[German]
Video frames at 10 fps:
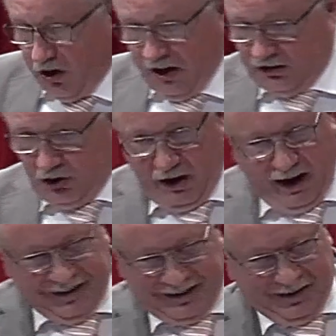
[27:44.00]
kannst doch
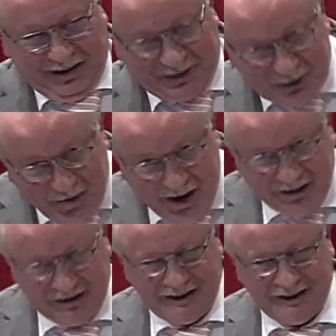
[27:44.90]
essen, was du
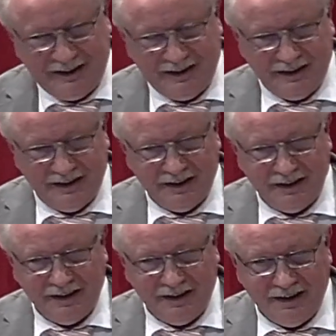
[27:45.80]
willst.
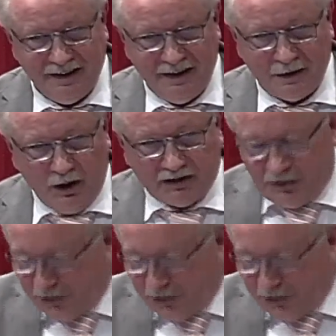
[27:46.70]
Du hast die